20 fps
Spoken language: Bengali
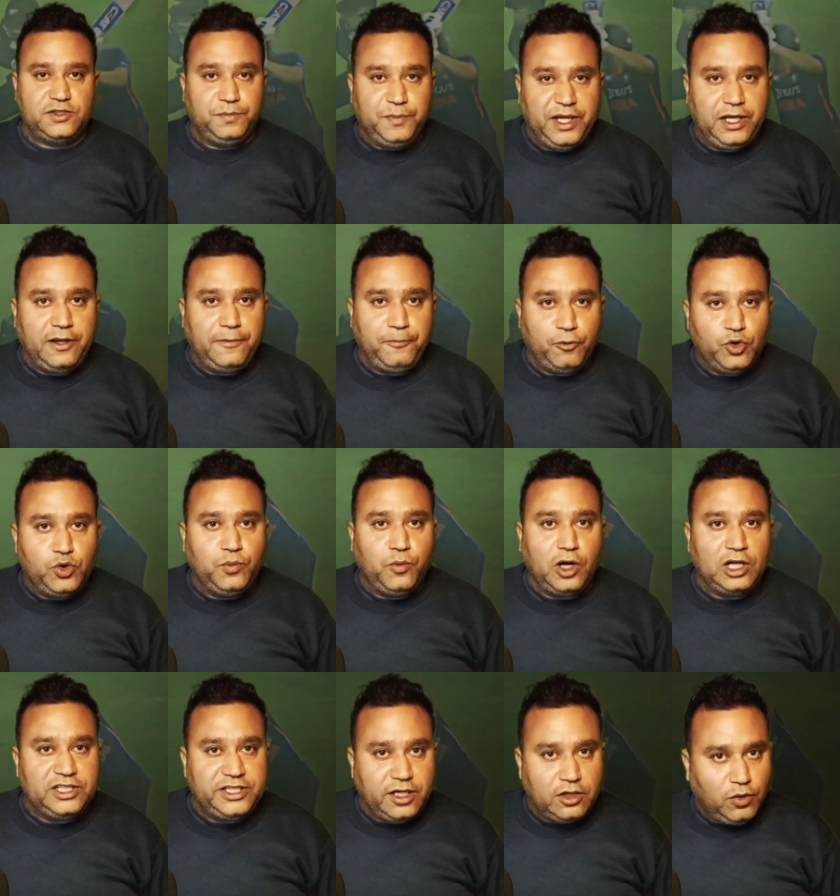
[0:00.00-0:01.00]
দেশ মিলে
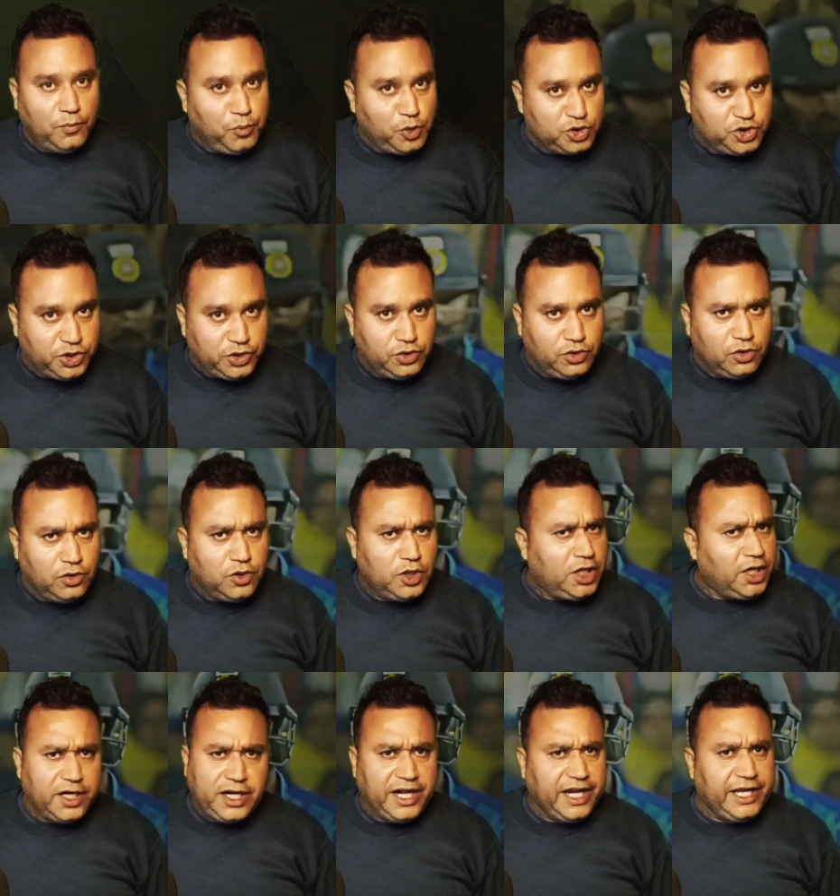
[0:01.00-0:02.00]
ফুটবল যেরকম প্রসিদ্ধ
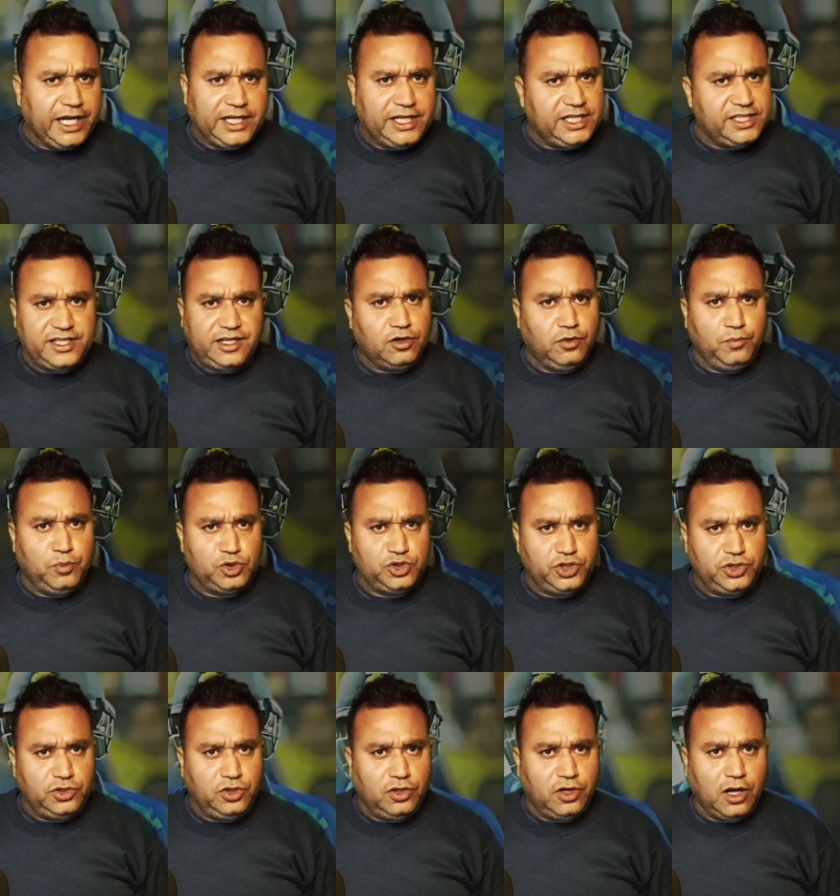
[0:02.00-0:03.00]
ক্রিকেট কি সেরকম
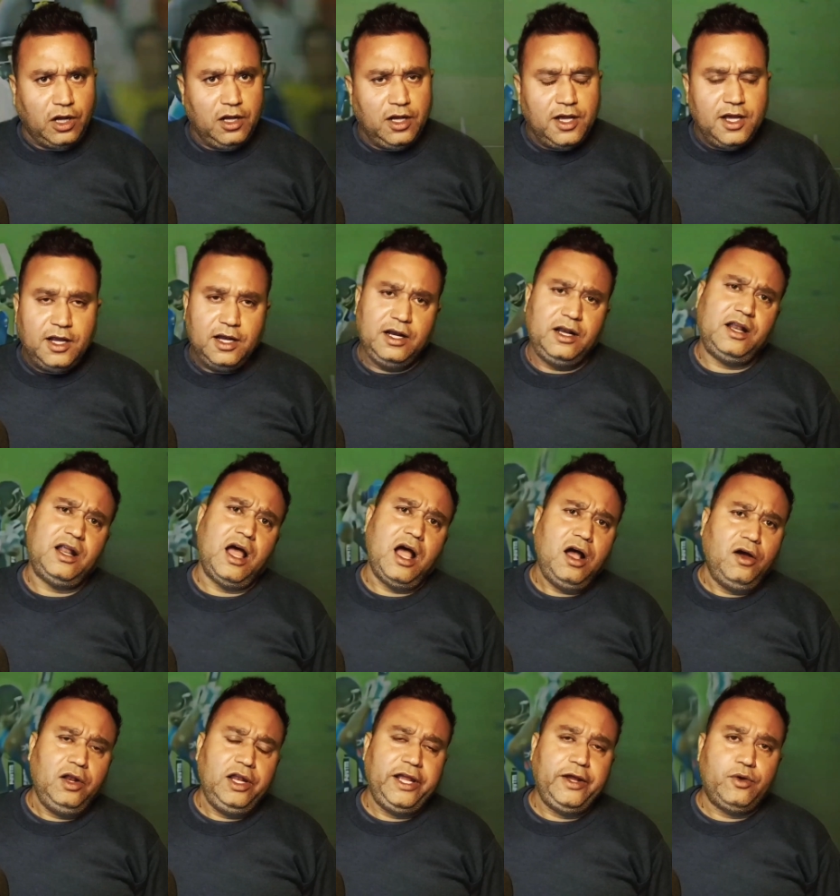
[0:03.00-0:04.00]
প্রসিদ্ধ না
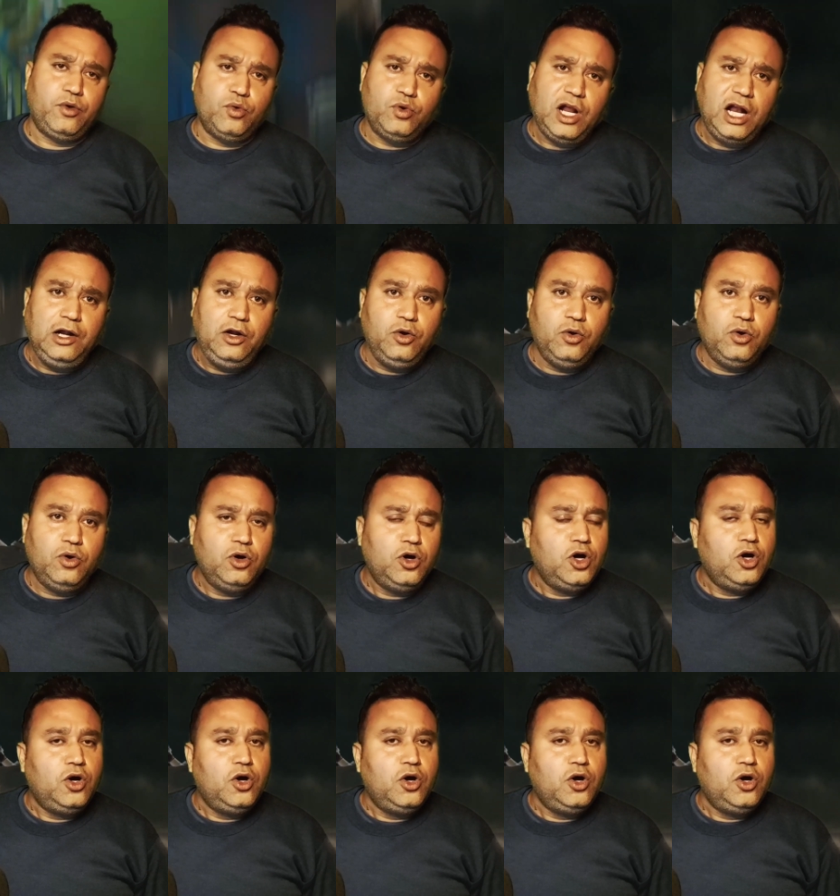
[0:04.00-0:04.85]
না হলে রোনাল্ডো